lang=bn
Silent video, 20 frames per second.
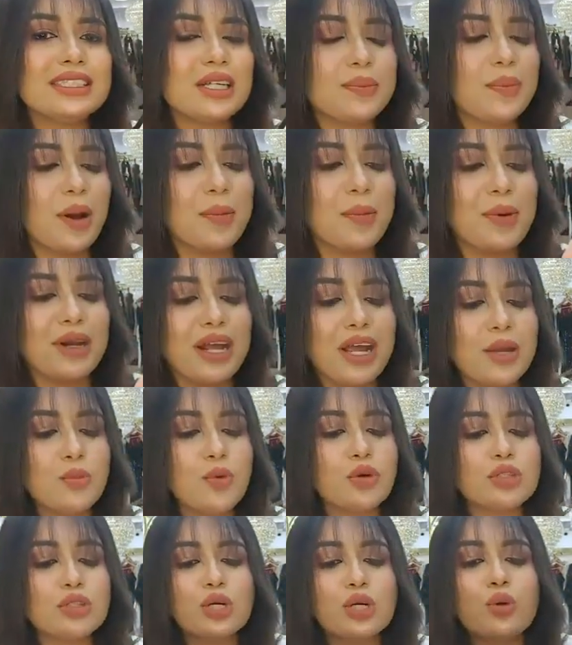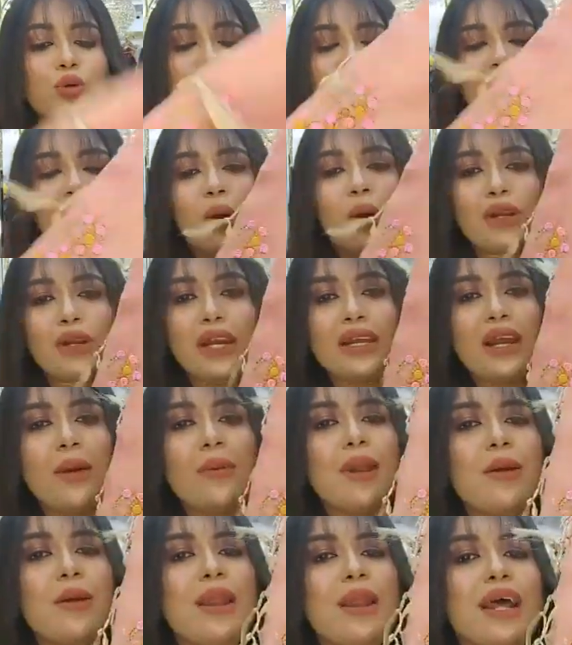যেতে পারবেন এই মুহূর্তে গুলশান আউটলেট
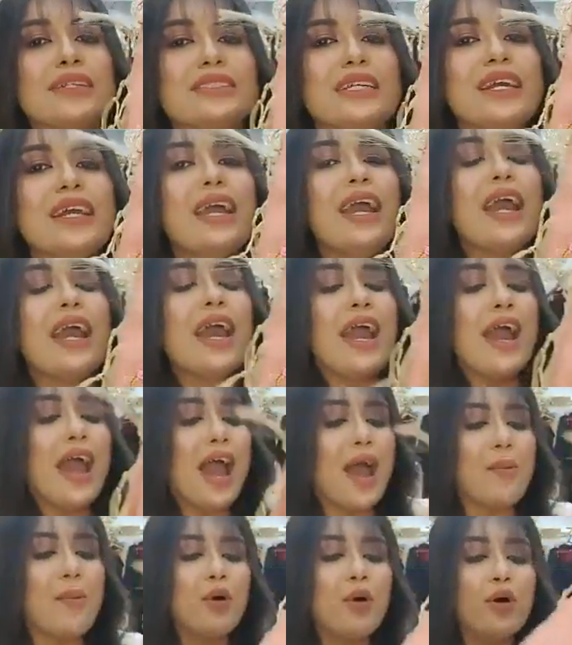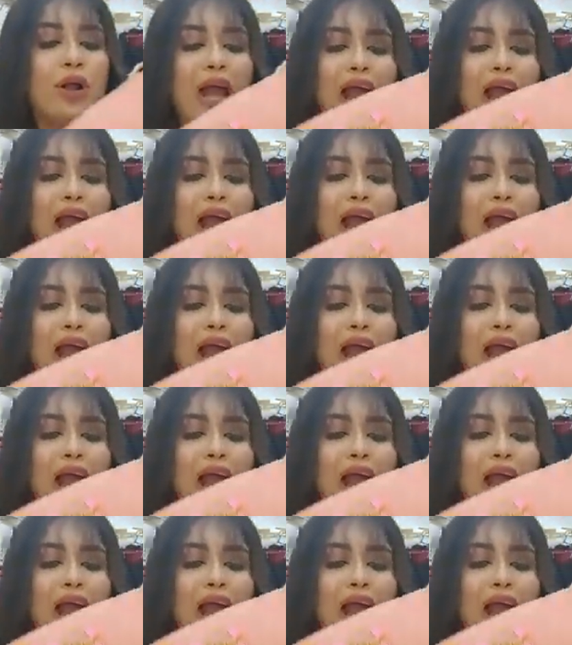অ্যাভেলেবেল আছে এবং